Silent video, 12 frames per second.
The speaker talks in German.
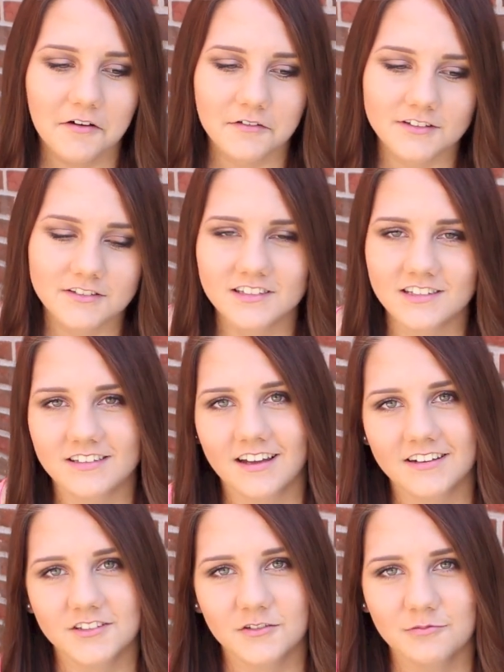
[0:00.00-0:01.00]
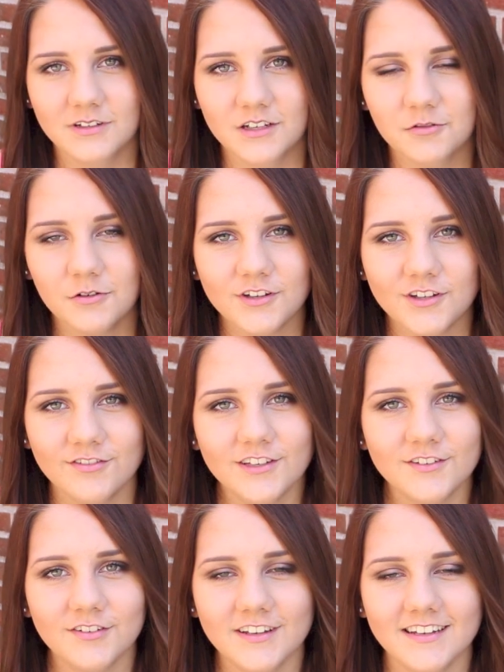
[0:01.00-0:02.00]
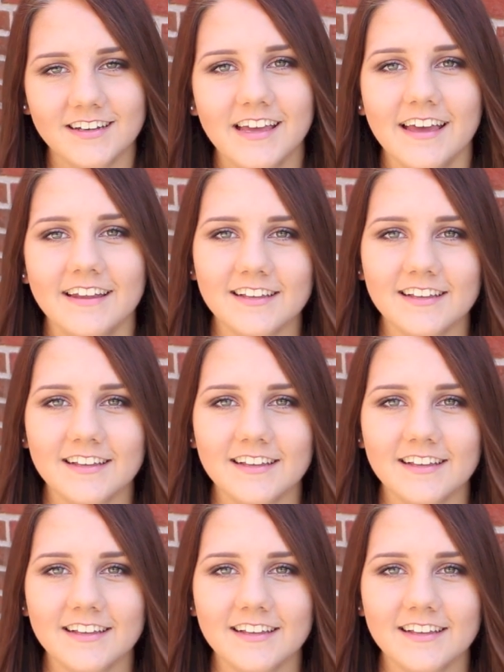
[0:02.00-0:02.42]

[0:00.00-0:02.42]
Und das ist jetzt gar nicht so unbedingt nötig, wie ich finde.